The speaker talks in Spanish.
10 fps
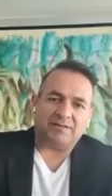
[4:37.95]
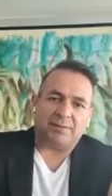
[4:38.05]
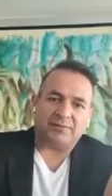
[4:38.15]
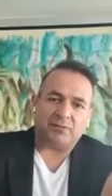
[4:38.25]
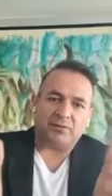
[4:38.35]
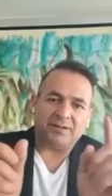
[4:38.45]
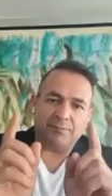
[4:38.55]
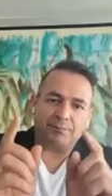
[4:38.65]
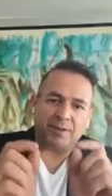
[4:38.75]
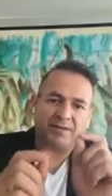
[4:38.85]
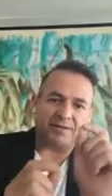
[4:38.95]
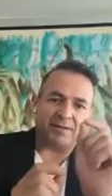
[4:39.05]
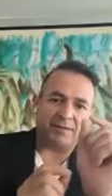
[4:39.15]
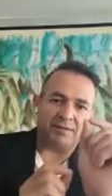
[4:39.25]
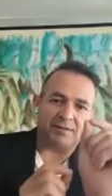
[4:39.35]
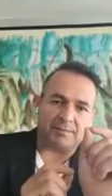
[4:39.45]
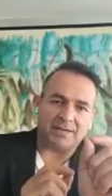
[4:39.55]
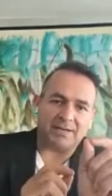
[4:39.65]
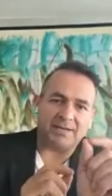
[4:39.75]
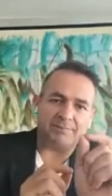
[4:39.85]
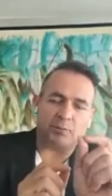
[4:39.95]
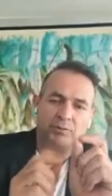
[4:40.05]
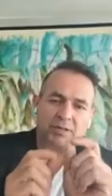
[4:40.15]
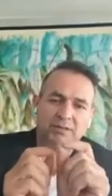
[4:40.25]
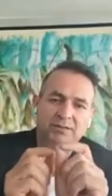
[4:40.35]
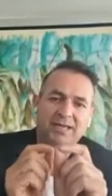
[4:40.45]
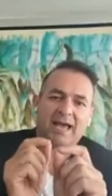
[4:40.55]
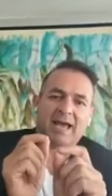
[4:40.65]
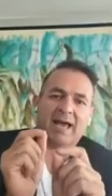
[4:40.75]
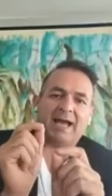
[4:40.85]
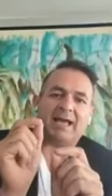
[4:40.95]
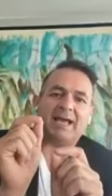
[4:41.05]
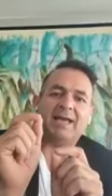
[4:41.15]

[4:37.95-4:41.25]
personas empiezan de manera importante a